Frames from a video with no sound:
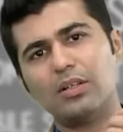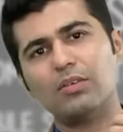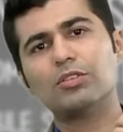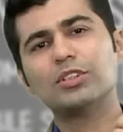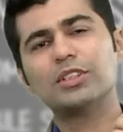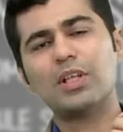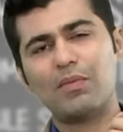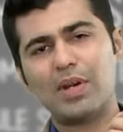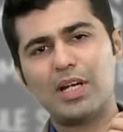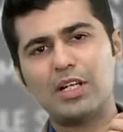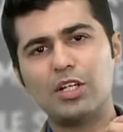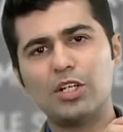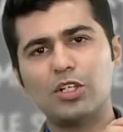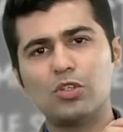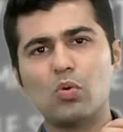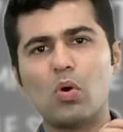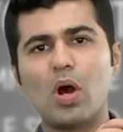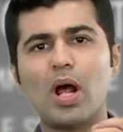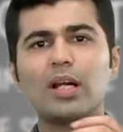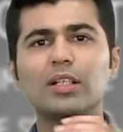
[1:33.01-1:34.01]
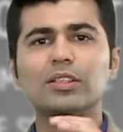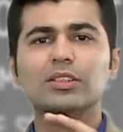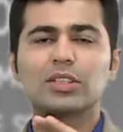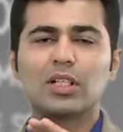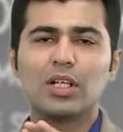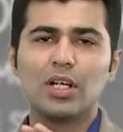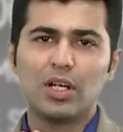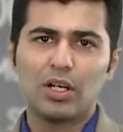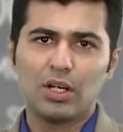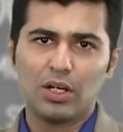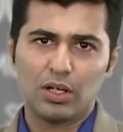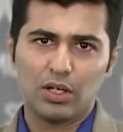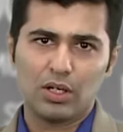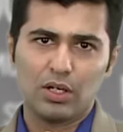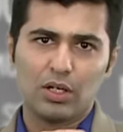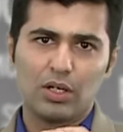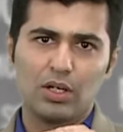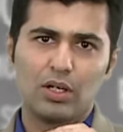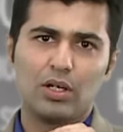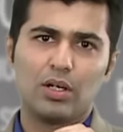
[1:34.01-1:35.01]
72 hours
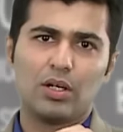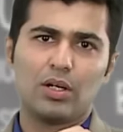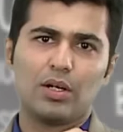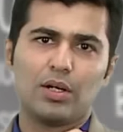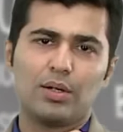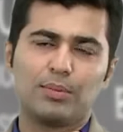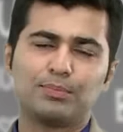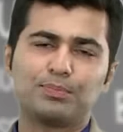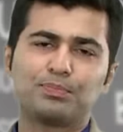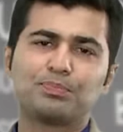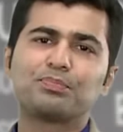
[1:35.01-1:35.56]
uh,